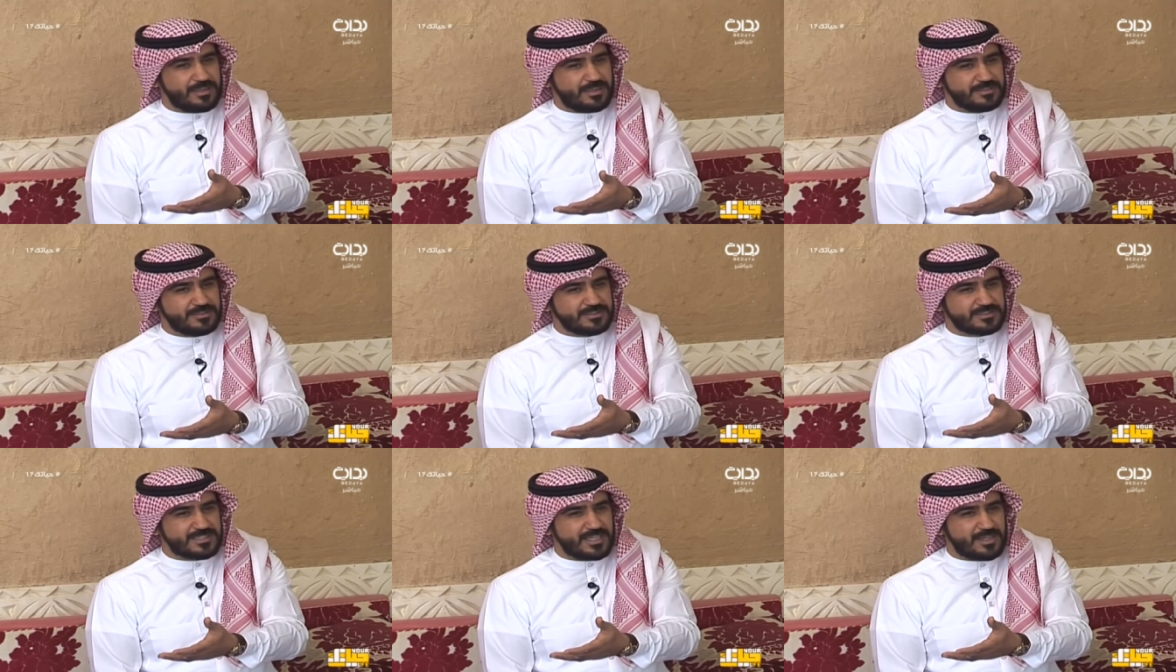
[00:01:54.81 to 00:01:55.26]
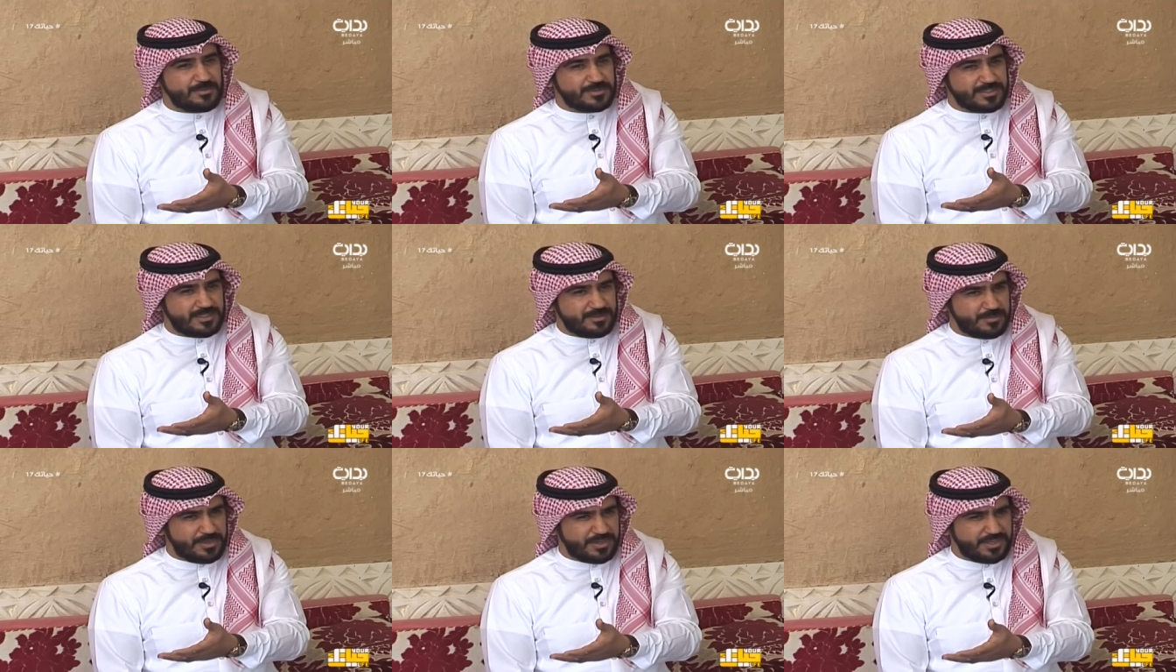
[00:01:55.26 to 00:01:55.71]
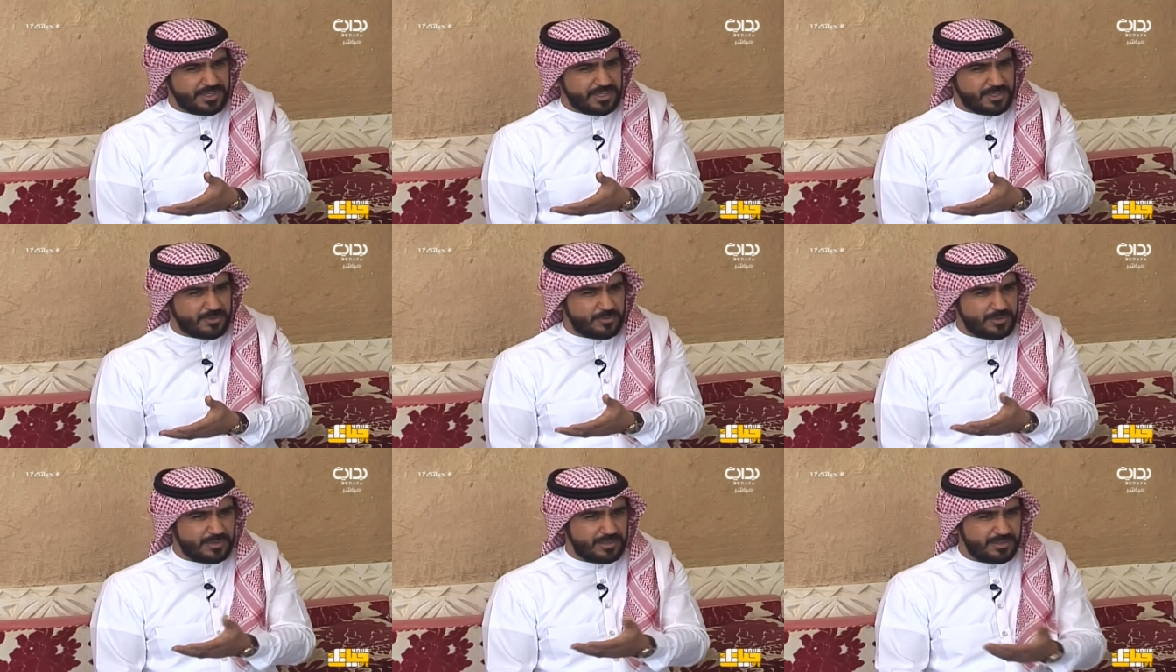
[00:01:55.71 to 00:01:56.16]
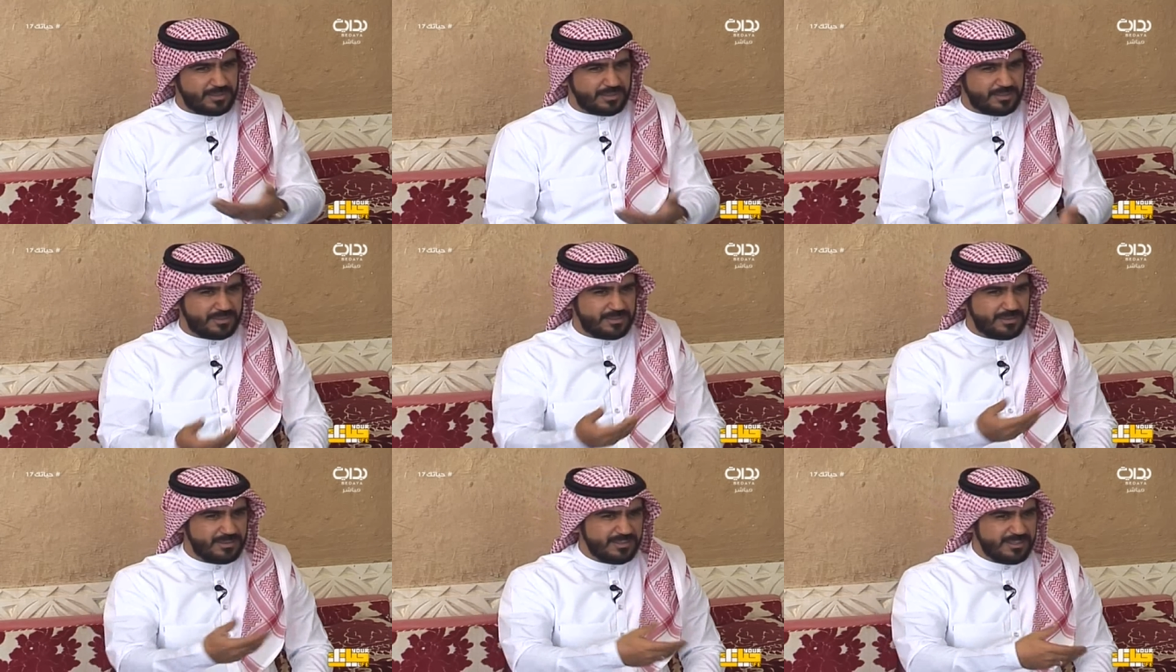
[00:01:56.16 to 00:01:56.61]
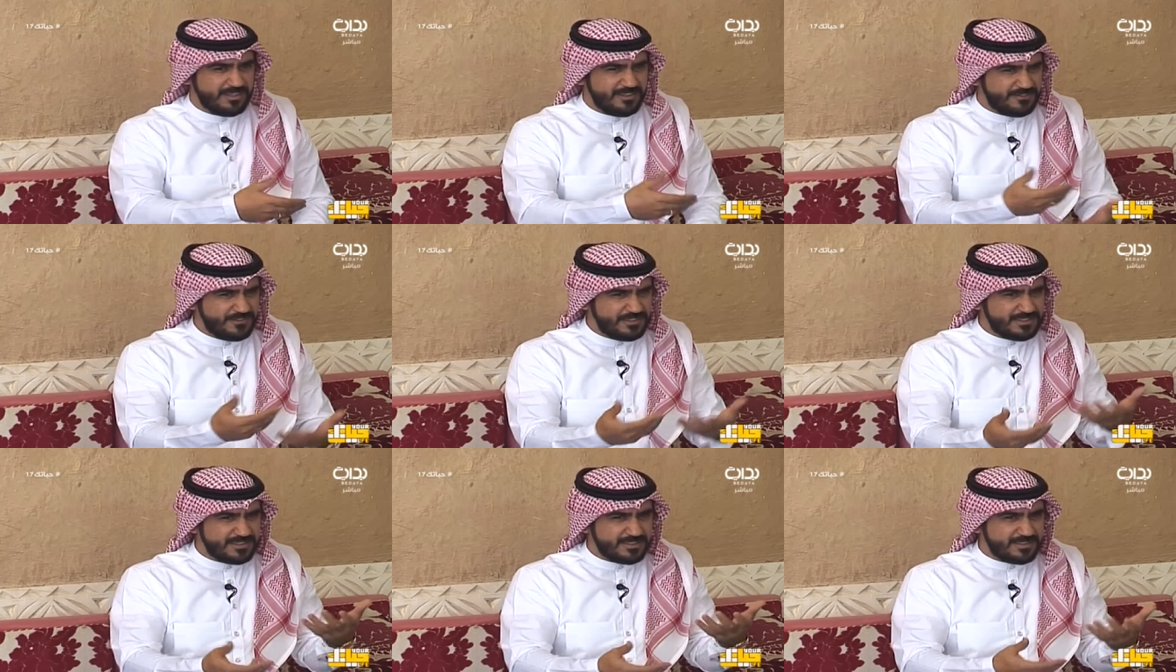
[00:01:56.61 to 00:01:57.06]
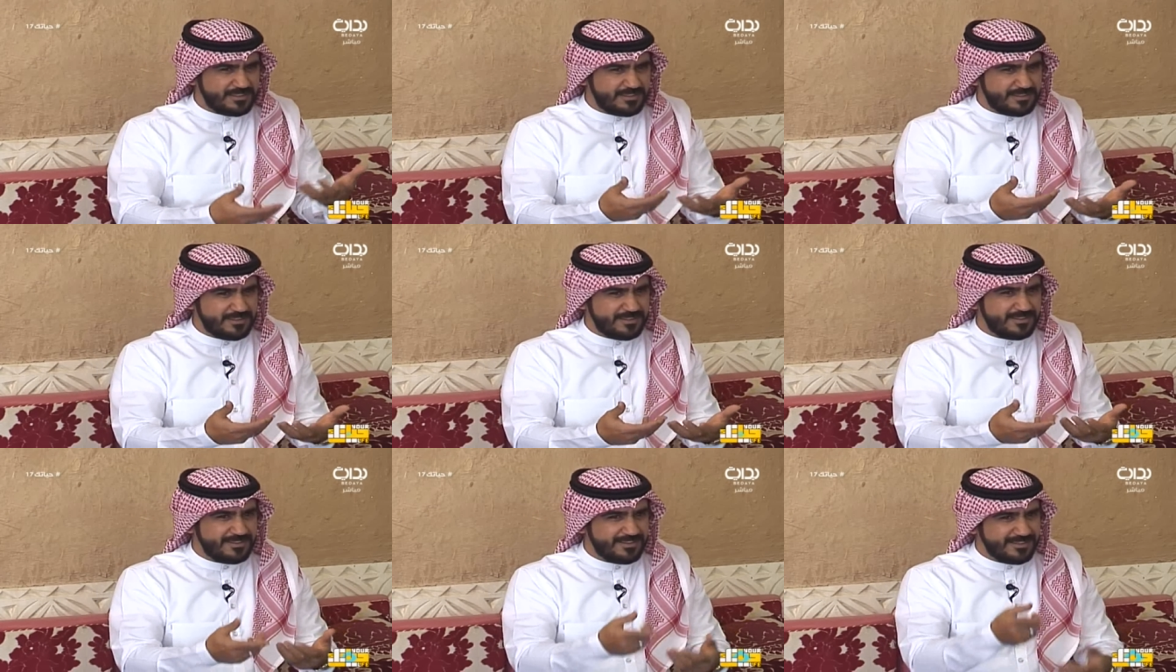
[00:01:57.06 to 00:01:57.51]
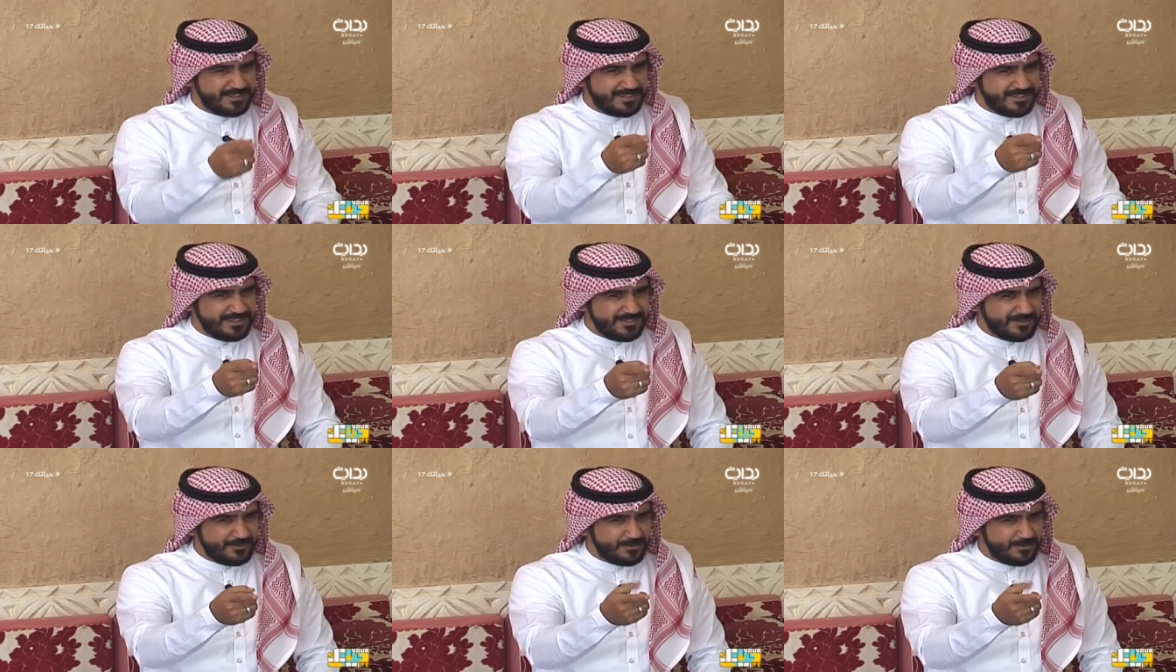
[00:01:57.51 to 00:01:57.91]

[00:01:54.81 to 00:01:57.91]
النساء من المريخ ولا في الرجال من المريخ